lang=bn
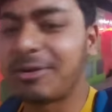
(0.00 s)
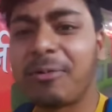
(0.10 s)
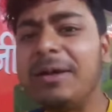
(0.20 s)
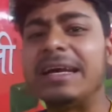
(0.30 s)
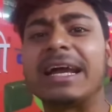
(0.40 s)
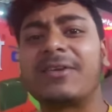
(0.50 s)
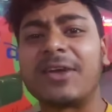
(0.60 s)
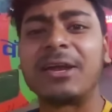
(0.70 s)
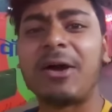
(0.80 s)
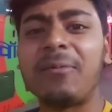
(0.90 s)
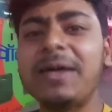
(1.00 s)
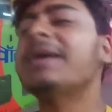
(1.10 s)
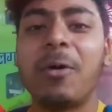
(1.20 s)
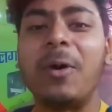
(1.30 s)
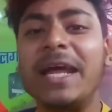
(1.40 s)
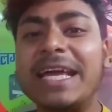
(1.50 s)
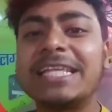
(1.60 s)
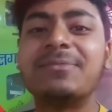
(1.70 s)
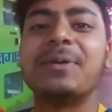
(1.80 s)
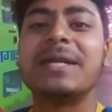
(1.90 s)
ডবল ডেকার ট্রেন হবে অনেক
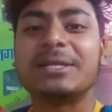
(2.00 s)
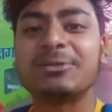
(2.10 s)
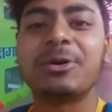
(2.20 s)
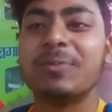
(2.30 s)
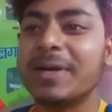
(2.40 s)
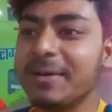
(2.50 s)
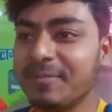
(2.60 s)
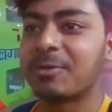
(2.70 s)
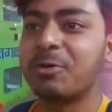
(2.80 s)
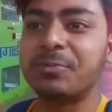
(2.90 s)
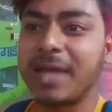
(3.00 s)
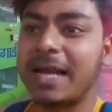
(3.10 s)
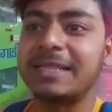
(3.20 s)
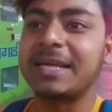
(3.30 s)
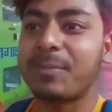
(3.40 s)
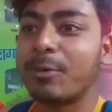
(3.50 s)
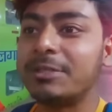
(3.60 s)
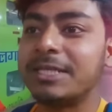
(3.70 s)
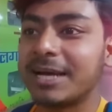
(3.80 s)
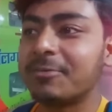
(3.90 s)
স্পিডে চলবে খুব তাড়াতাড়ি
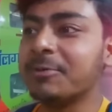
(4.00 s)
পৌঁছে যাব